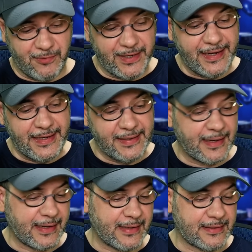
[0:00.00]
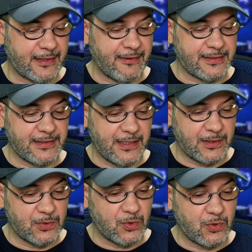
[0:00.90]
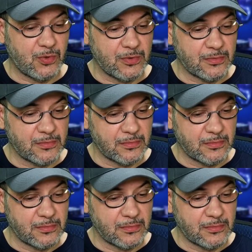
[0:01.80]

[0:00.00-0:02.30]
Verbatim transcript: en una gira que estaba haciendo